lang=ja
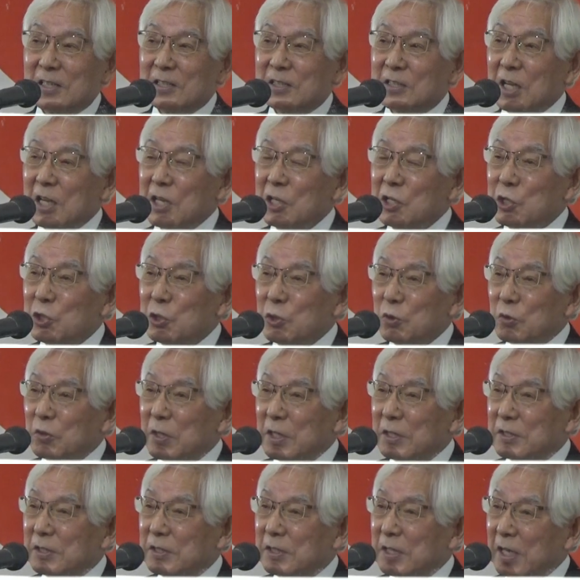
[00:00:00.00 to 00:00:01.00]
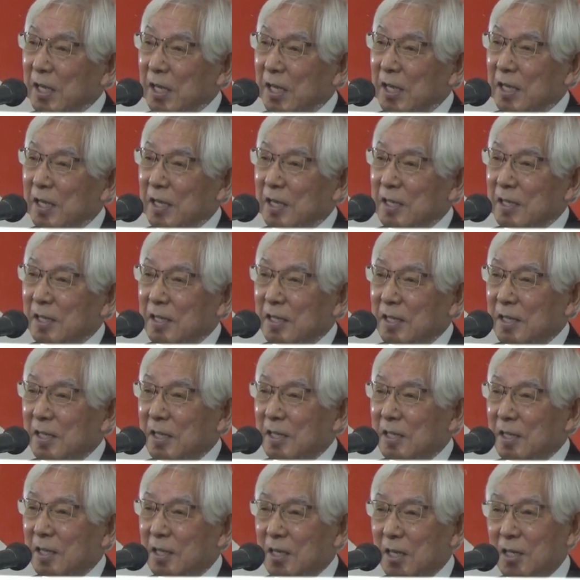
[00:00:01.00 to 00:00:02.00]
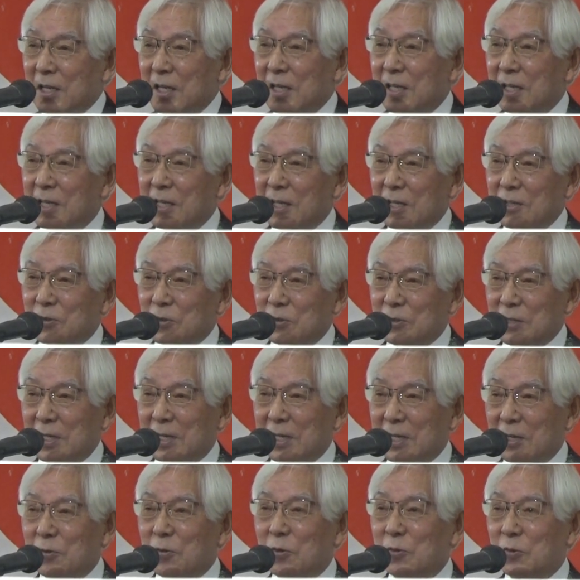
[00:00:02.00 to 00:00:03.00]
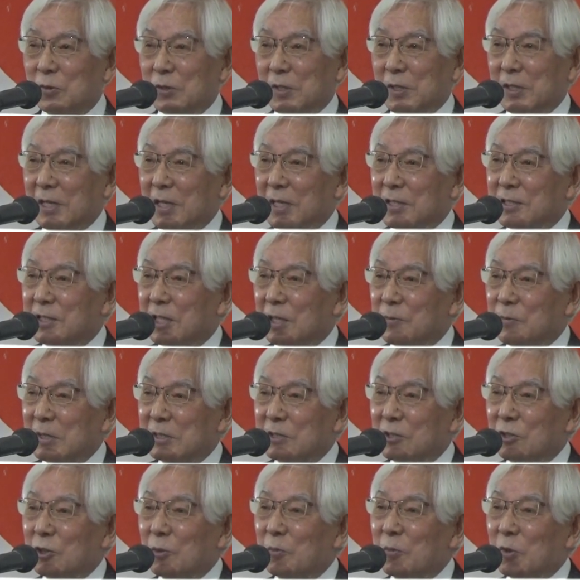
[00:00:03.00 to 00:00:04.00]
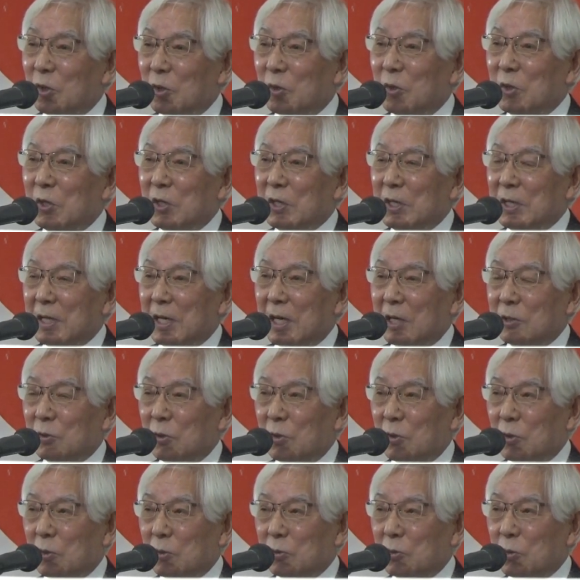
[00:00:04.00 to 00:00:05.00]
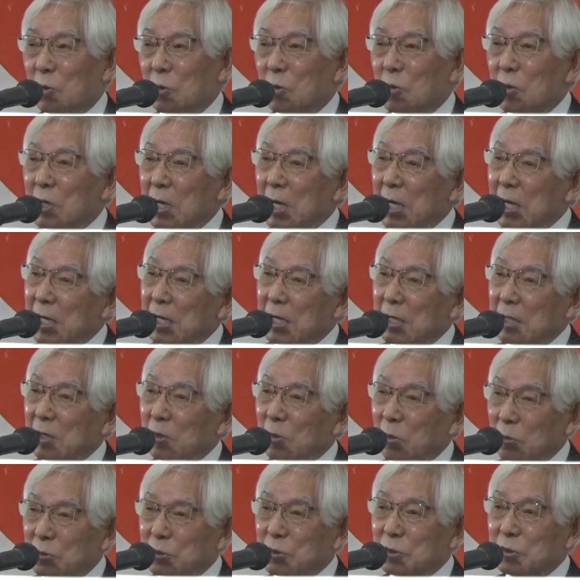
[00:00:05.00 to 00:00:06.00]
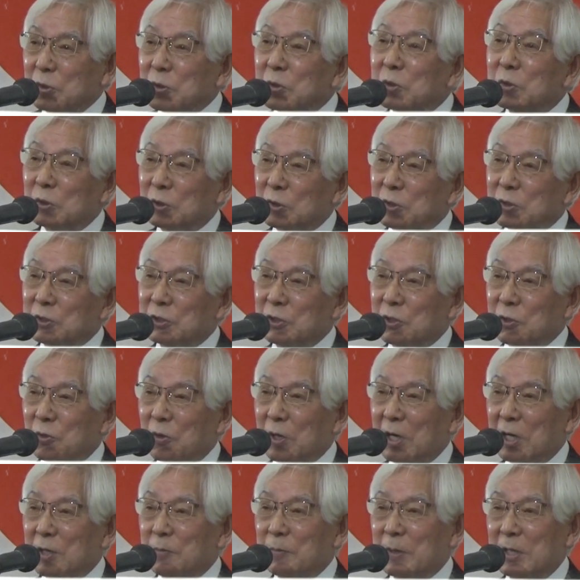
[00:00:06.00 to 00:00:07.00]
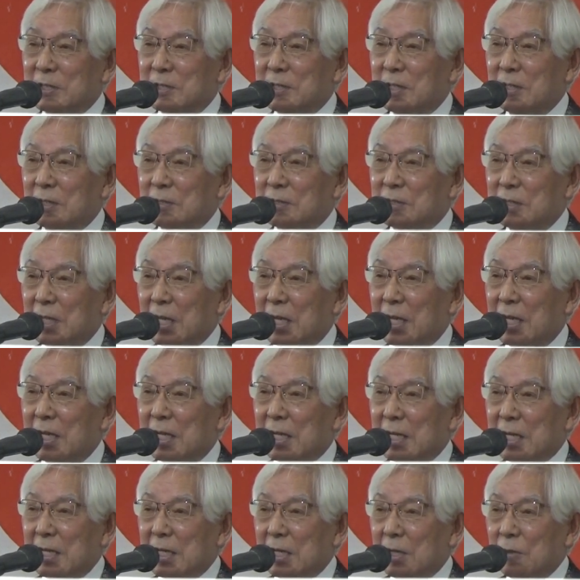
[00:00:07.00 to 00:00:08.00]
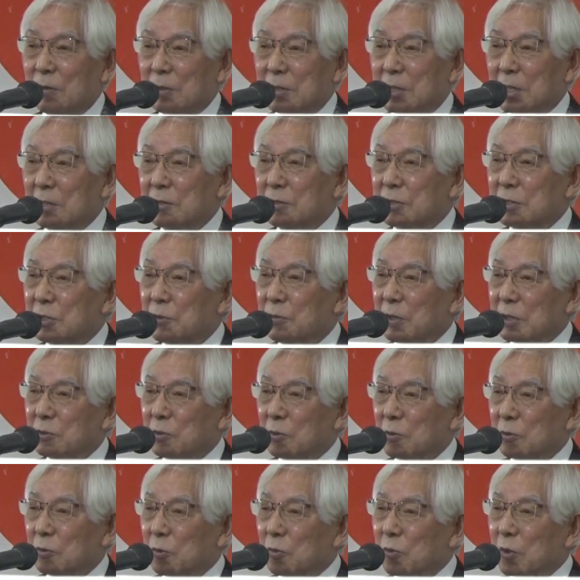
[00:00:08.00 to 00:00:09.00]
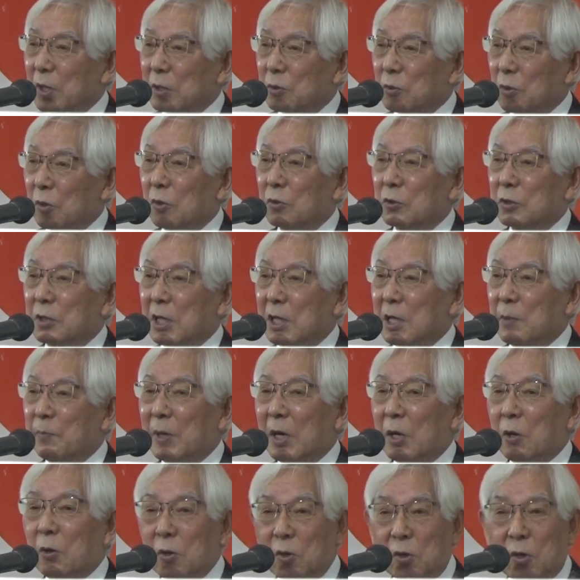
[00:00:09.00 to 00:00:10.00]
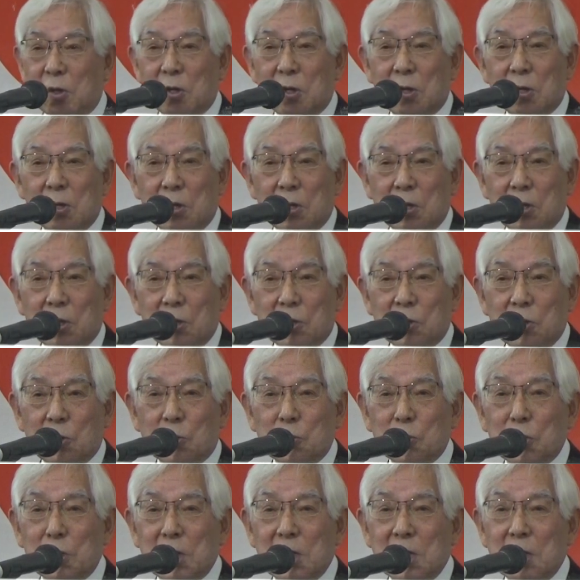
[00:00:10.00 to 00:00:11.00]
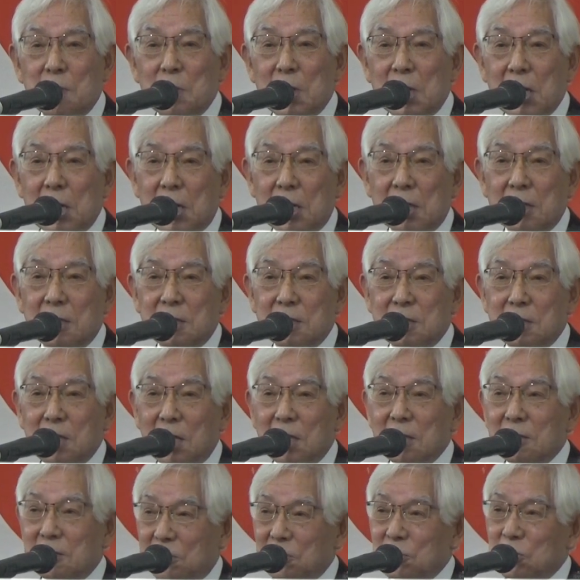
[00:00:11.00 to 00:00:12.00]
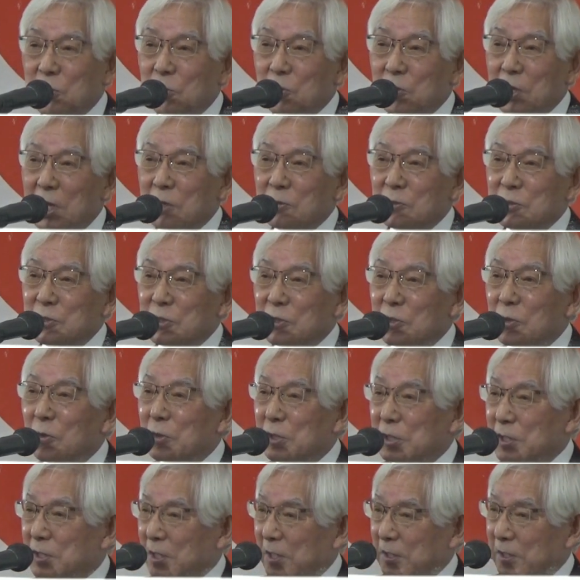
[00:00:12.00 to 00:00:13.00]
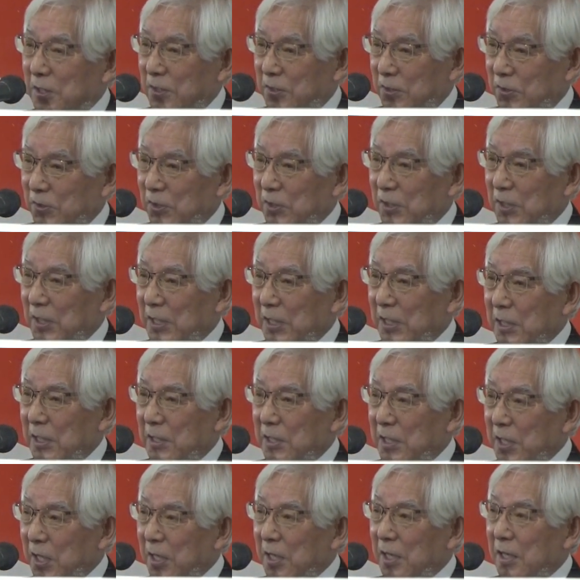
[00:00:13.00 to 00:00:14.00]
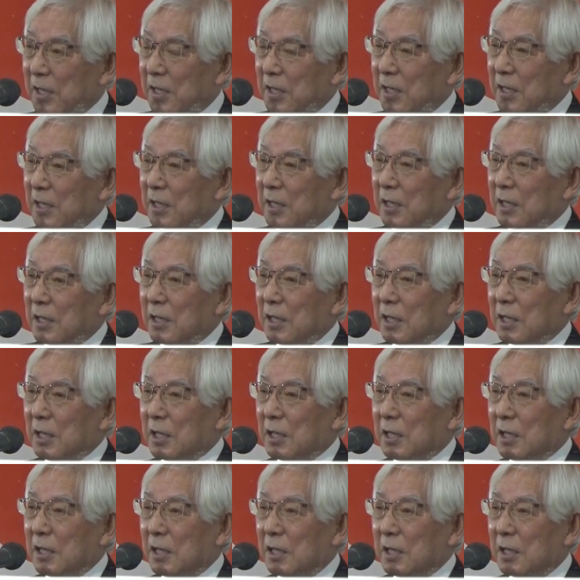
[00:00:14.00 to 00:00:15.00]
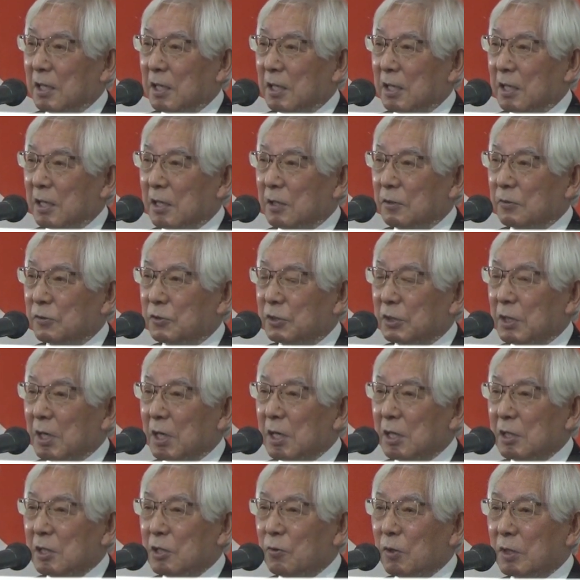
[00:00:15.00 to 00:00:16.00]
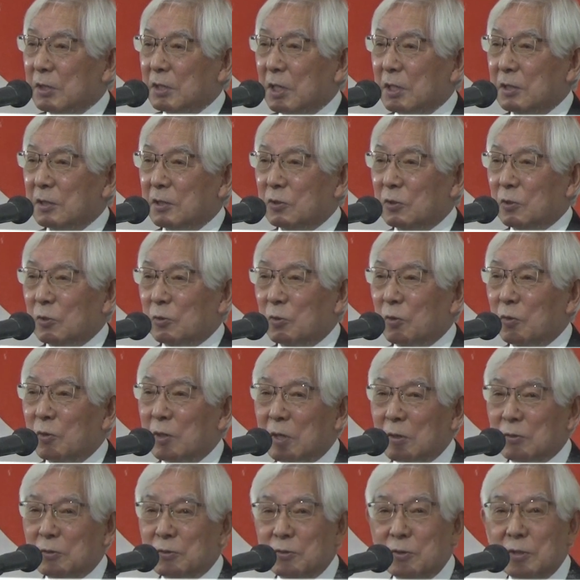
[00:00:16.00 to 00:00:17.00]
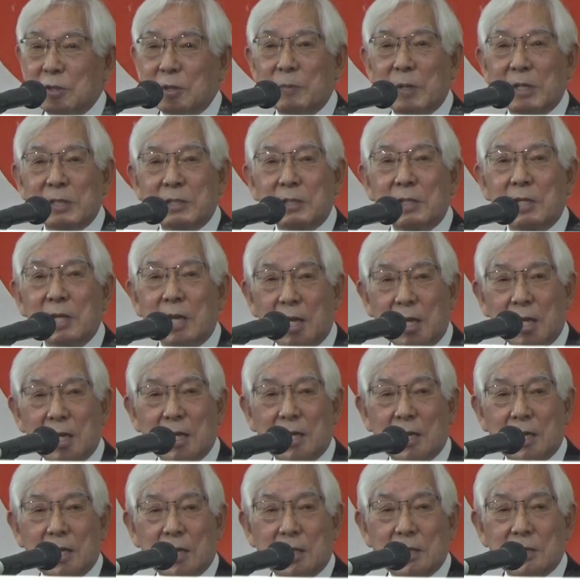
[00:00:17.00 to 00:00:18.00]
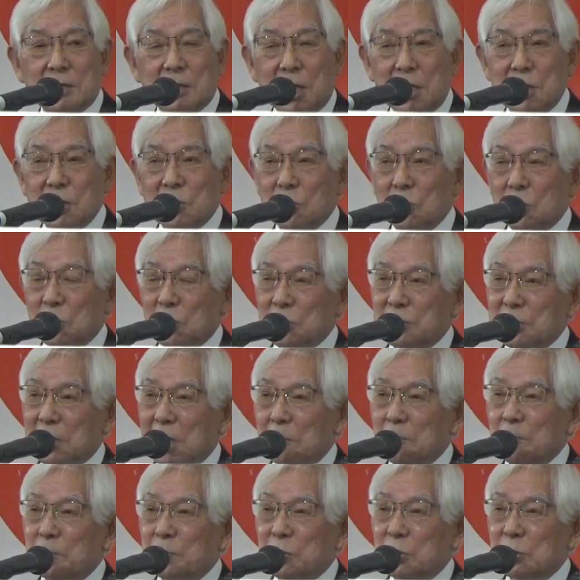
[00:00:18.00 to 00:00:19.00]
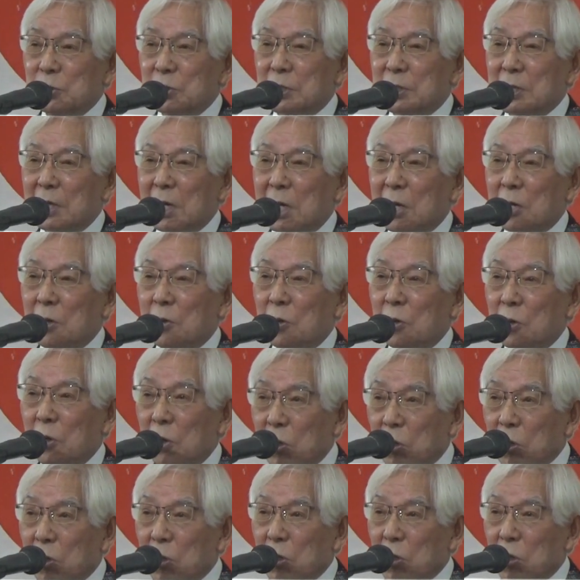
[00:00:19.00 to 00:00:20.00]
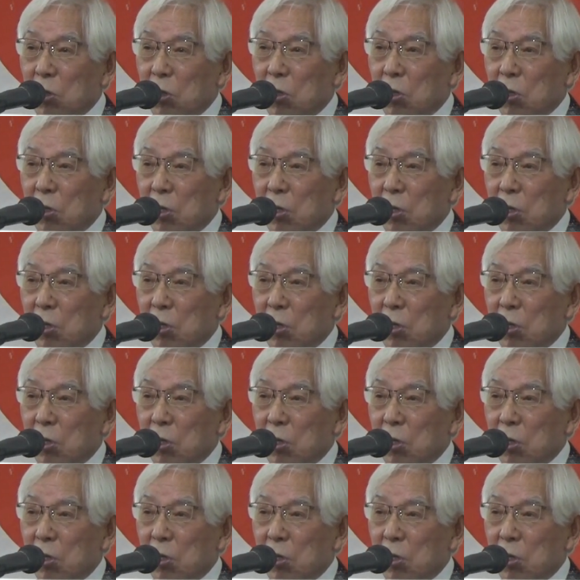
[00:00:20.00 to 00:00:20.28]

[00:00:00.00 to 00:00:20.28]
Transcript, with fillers: 先週ですね、えー、金井会長さんがここにいらっしゃいますけどもあの動画を作る事業がありましてですね私はその動画のテーマを米山記念小学授業にしたんですでえー、2日間にわたってその動画を作りまして最初の3分間を